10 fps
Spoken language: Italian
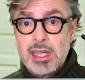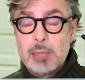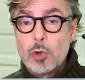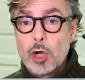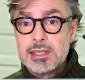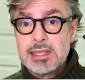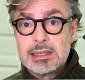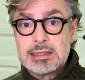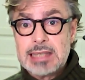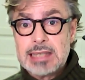e può
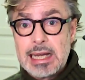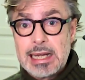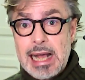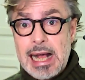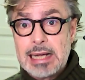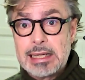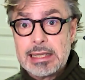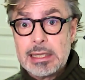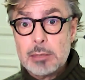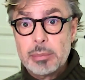interessare
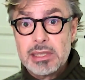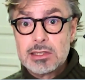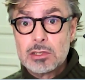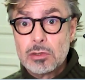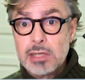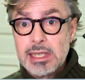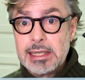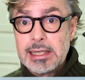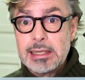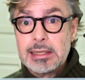anche persone
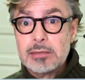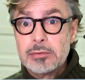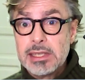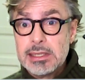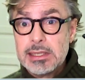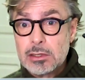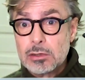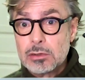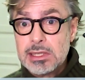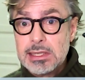che
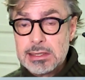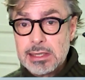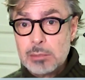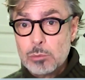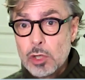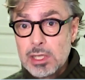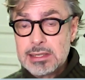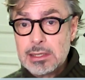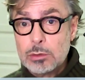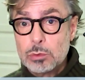riferiscono di essere in
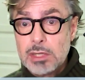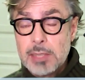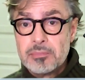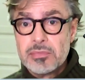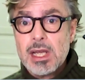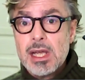buona salute,